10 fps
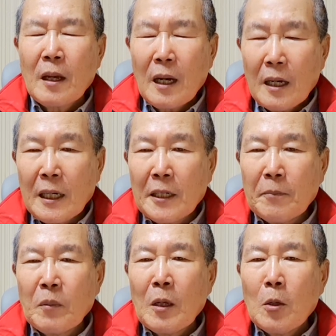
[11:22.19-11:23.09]

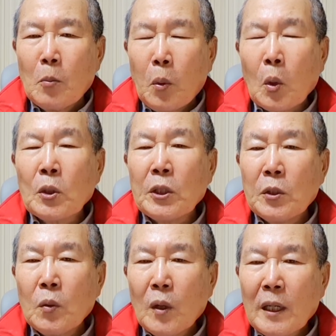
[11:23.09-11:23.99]
하나님
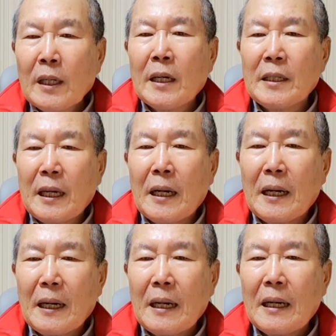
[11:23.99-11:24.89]
보기를 원하나이다